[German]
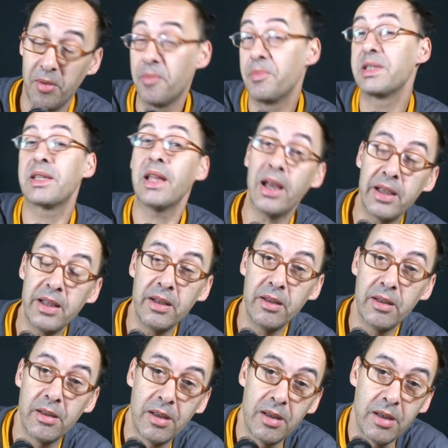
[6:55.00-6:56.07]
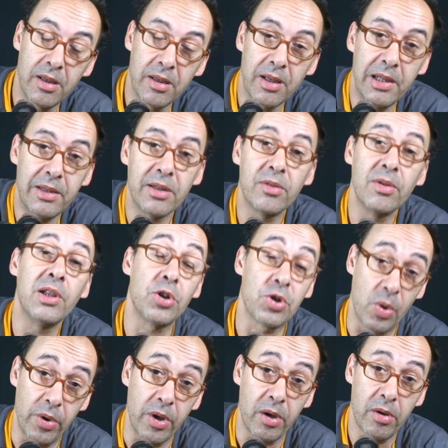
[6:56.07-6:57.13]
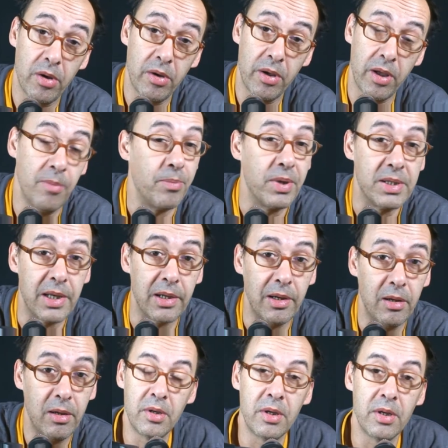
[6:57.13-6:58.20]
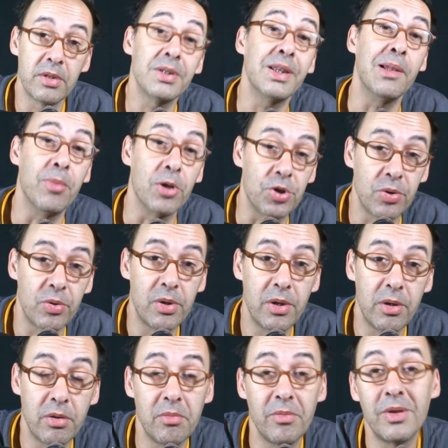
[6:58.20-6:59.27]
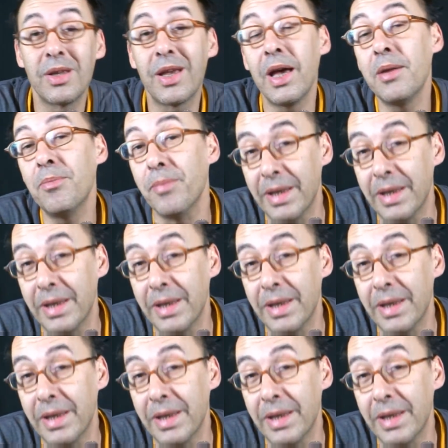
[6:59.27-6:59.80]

Aber bis dahin gilt natürlich schon auch ein bisschen selber schuld, kein